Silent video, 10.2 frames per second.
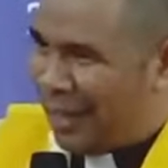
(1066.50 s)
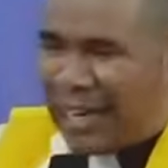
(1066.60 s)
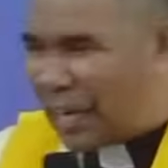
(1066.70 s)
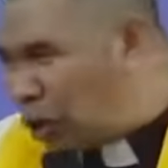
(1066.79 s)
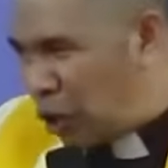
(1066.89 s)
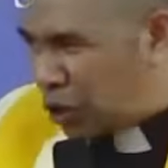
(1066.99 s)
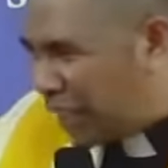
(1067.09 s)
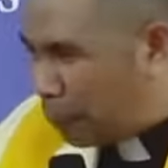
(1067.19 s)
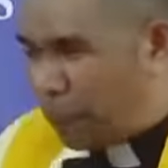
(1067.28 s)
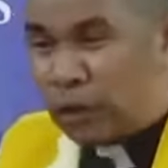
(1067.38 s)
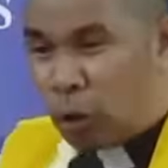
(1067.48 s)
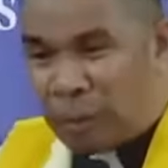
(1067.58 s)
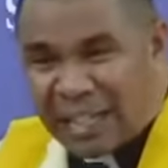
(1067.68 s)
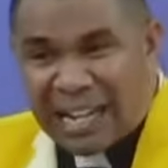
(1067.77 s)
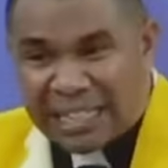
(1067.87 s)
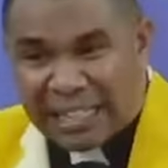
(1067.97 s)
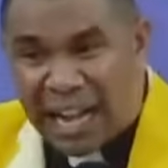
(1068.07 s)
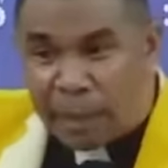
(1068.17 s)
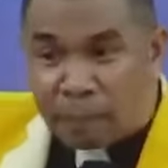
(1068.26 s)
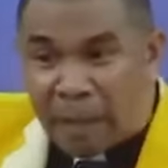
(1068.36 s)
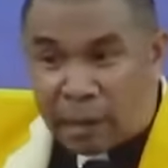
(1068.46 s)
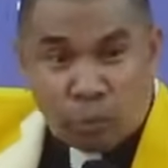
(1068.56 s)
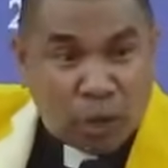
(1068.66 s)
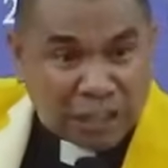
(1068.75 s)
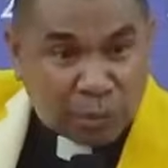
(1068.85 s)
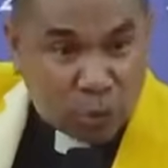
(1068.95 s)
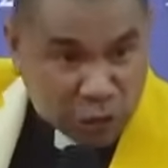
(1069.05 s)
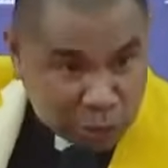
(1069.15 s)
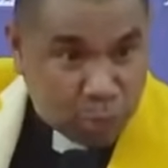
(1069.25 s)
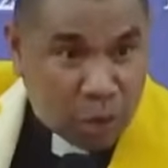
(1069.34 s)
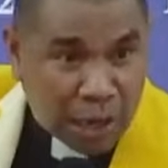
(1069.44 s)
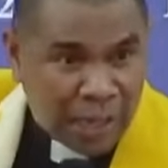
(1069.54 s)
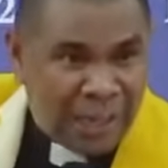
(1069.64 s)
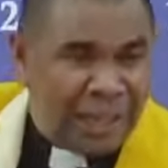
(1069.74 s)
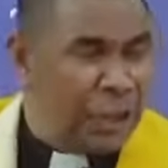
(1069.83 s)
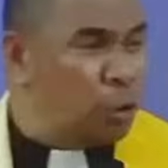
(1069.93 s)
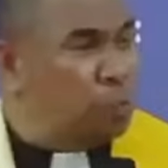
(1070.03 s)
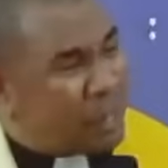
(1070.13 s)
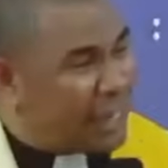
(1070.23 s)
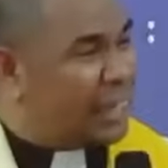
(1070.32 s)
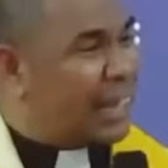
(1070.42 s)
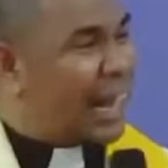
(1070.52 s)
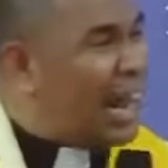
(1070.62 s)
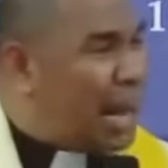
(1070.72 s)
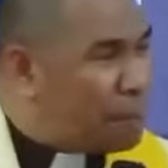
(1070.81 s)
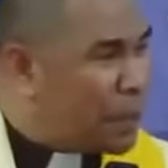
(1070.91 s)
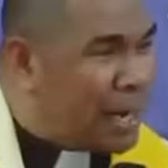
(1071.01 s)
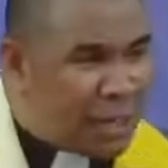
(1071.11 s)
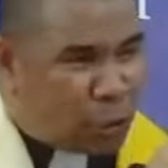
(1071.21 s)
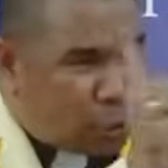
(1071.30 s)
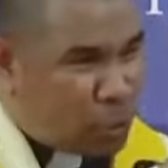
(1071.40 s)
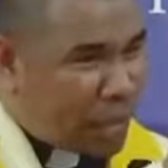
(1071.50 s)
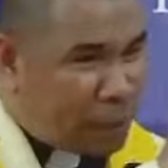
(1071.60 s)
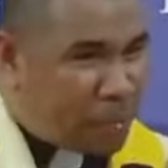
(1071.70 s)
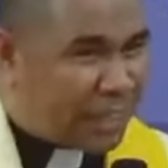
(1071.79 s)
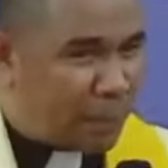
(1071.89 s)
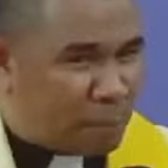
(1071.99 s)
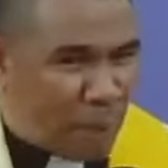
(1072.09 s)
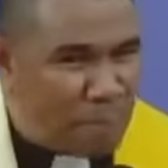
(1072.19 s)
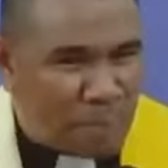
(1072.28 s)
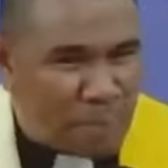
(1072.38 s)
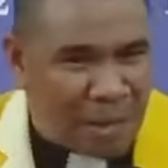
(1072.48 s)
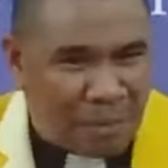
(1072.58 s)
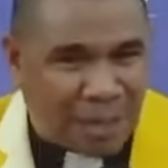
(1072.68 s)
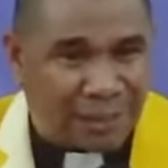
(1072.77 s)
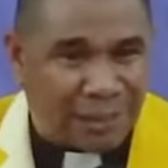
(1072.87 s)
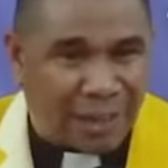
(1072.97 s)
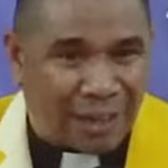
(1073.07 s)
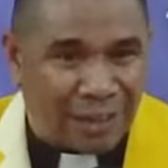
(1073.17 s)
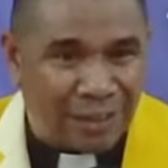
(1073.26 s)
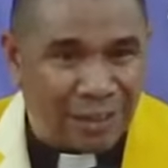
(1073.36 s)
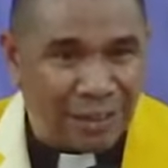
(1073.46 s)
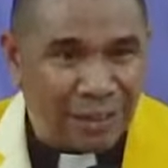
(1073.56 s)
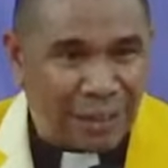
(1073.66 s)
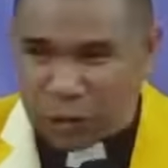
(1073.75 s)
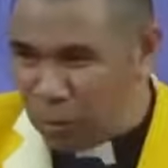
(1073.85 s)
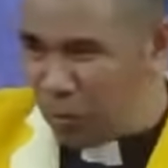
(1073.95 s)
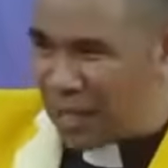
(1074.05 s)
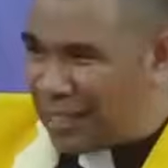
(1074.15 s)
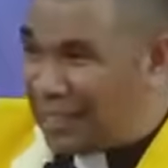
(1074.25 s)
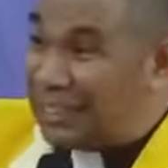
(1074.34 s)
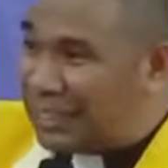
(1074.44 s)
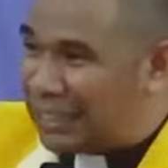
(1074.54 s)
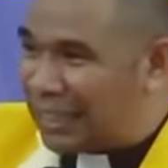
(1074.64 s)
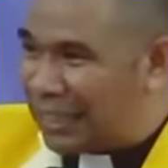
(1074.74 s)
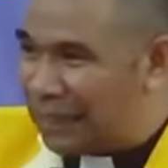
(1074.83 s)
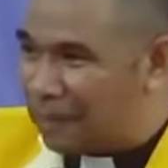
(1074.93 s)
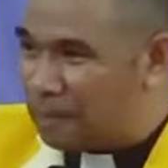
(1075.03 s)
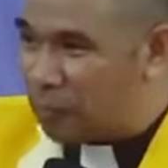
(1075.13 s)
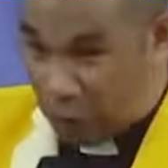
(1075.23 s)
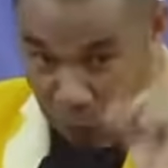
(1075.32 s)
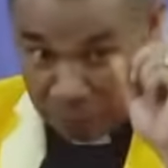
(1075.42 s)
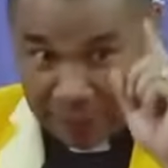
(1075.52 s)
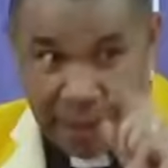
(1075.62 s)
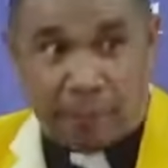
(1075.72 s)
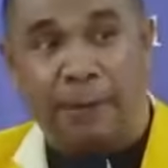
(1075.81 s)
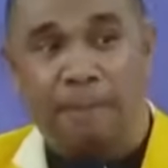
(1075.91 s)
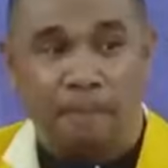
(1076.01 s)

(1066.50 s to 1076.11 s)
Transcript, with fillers: Engkau kalau tidak bertobat kaki tangan patah buang semua-semua. Itu berita apa? Itu bukan berita pembebasan. Itu bukan Injil. Itu pertama.